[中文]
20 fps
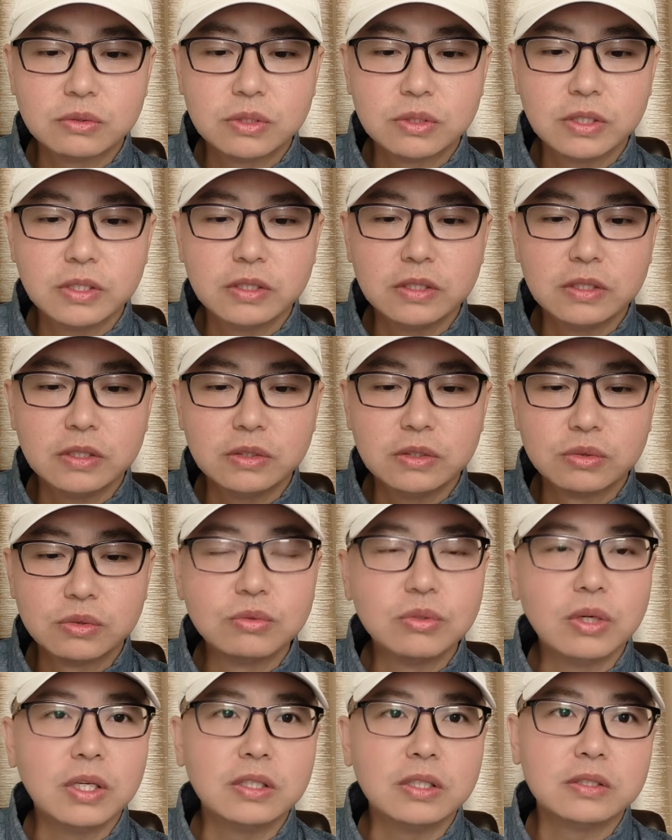这个
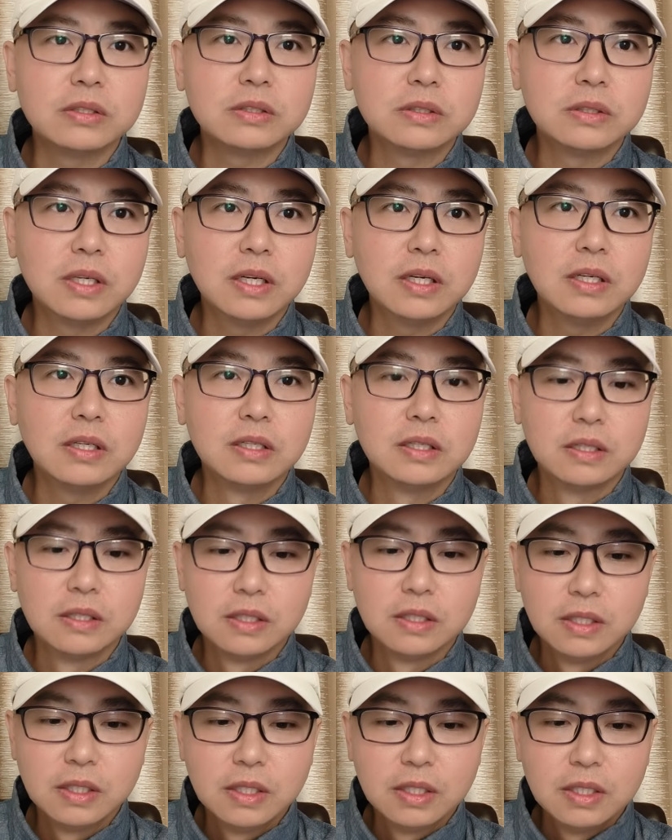中转啊。
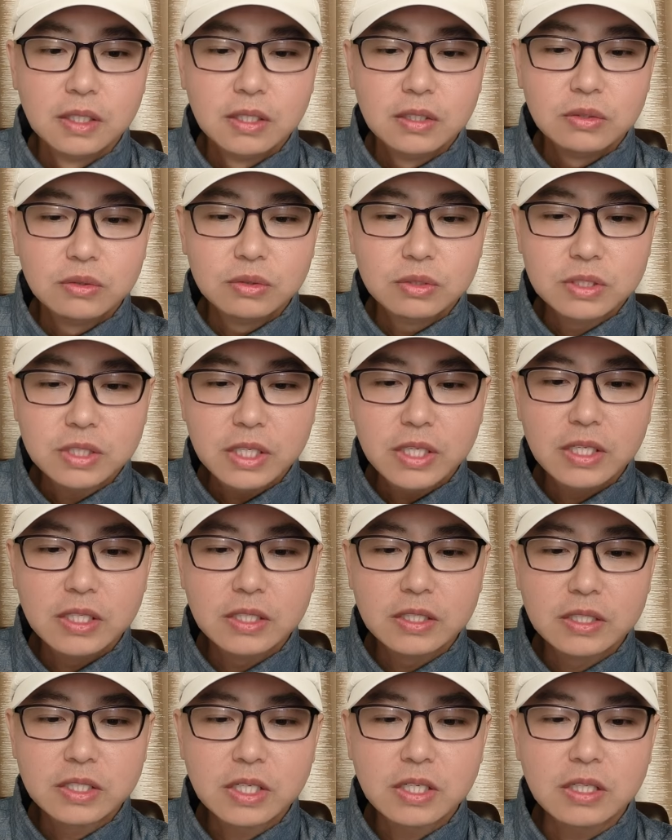如果这
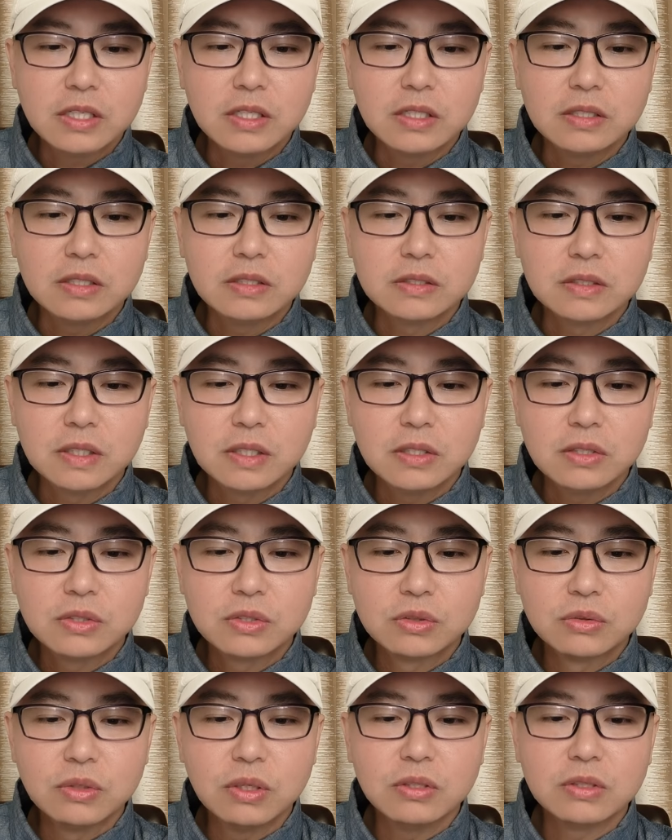个事儿啊，
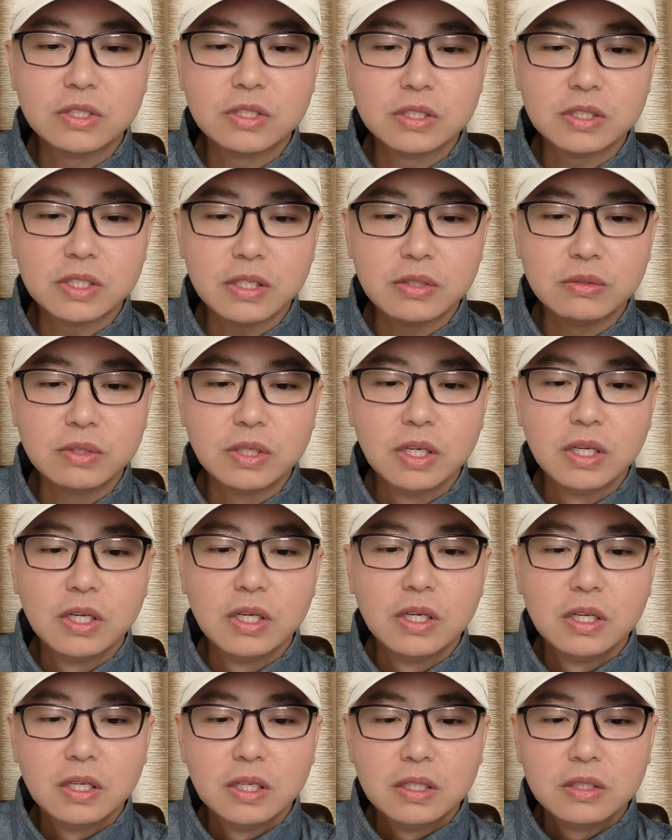重要性在于，
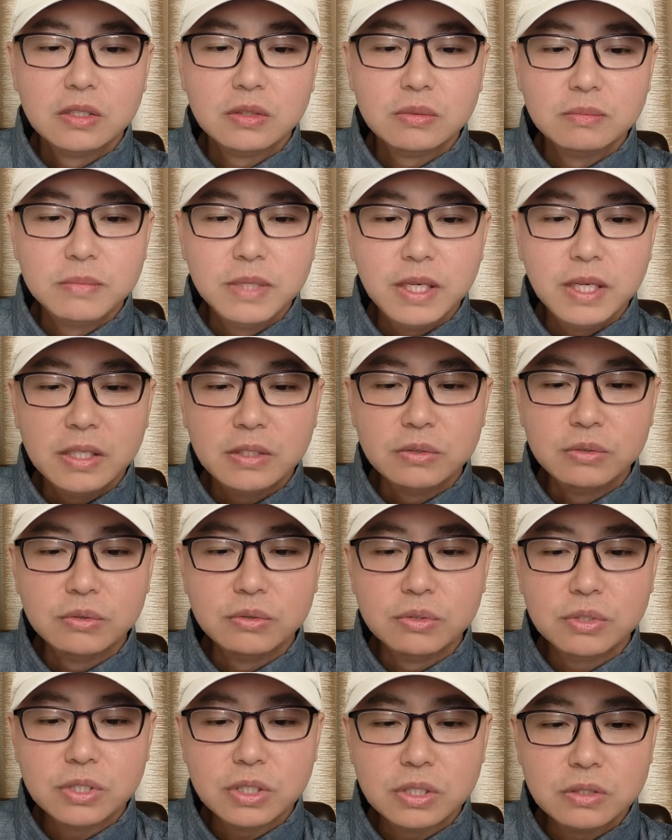就是缅
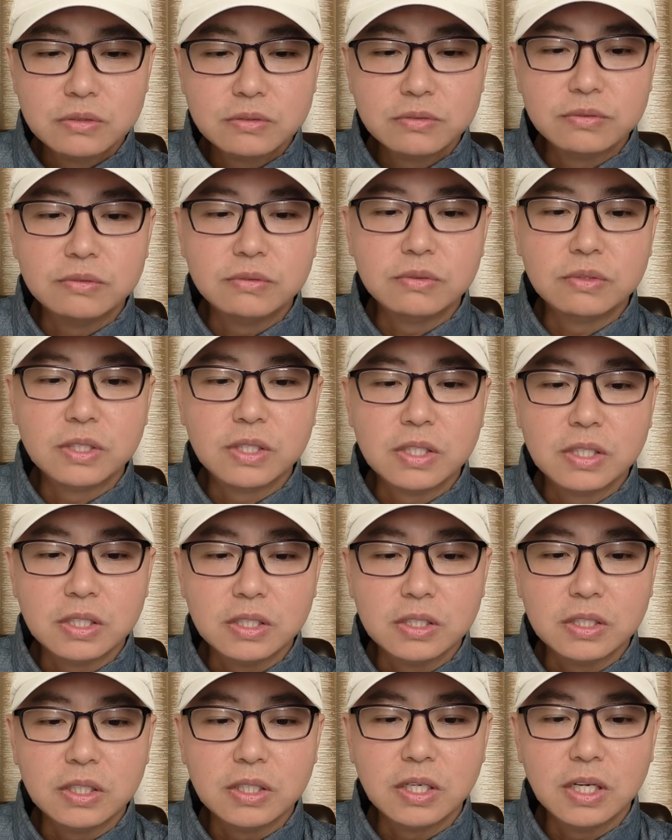军政府
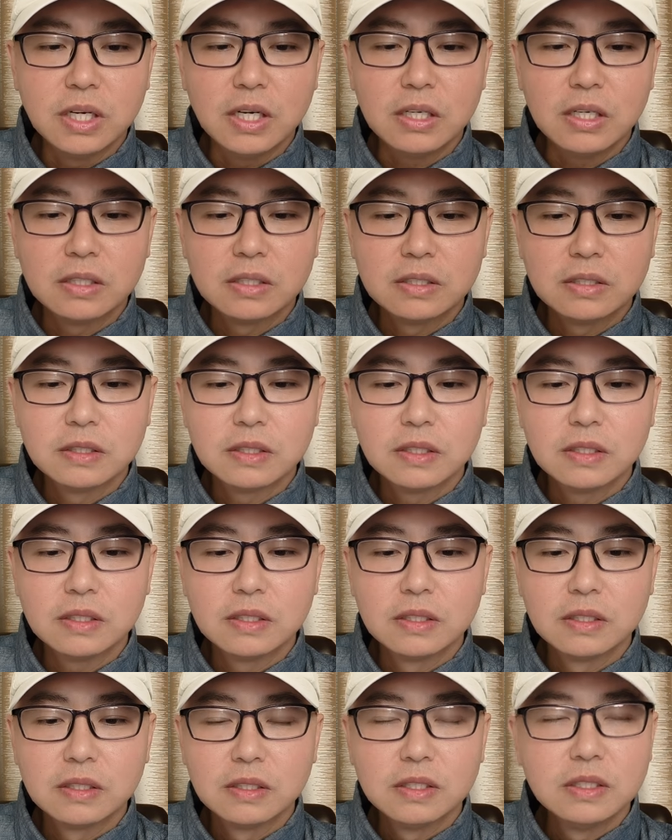可能啊啊，
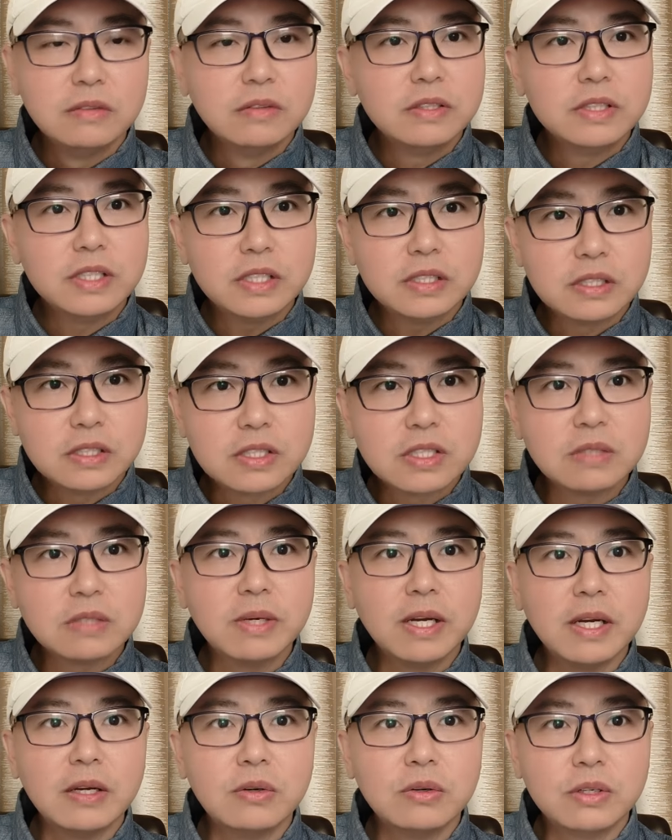因为这次失
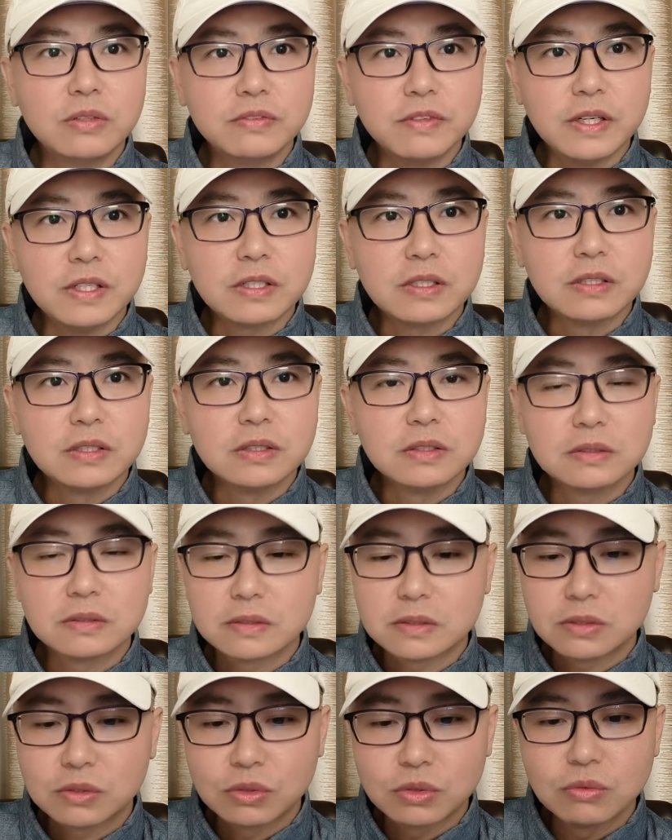败会发生
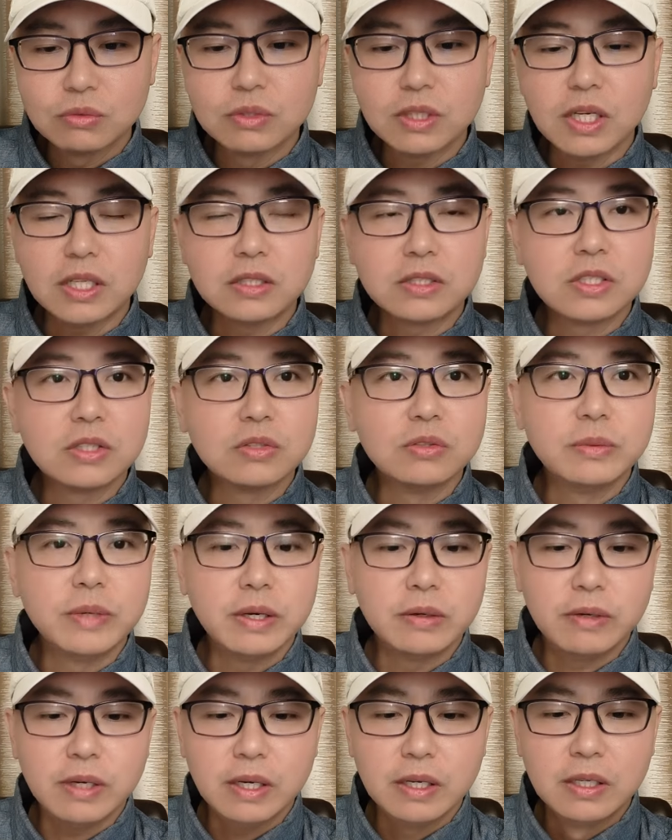重大政局
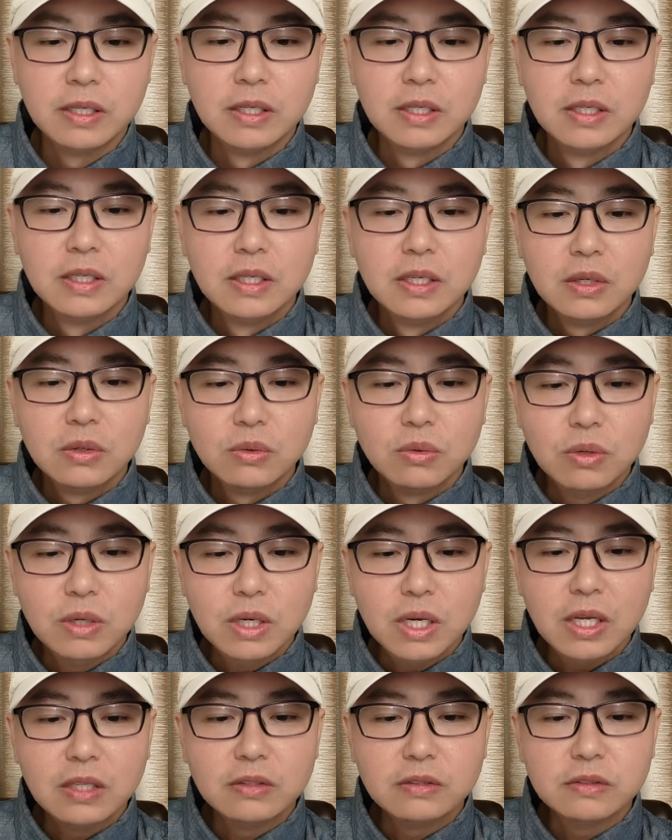变化。果
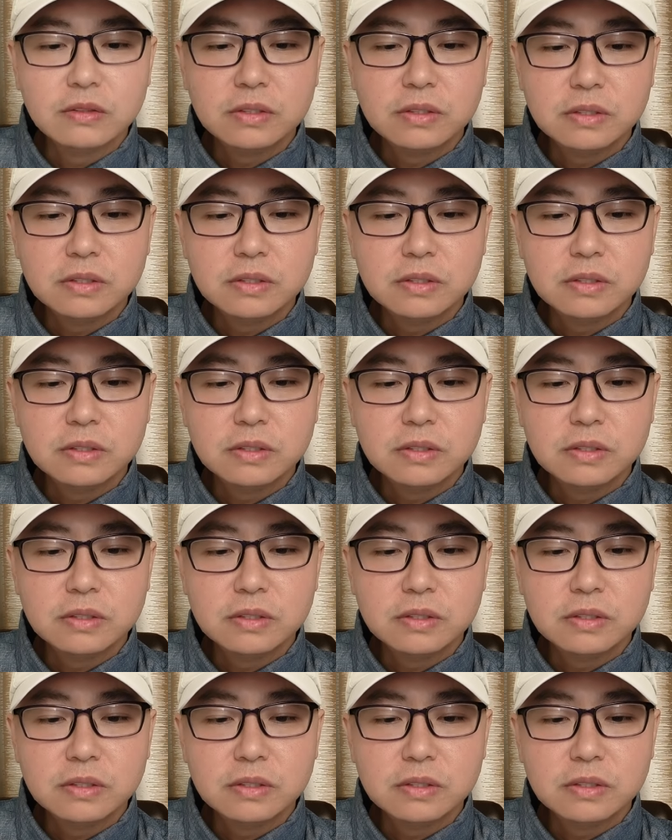敢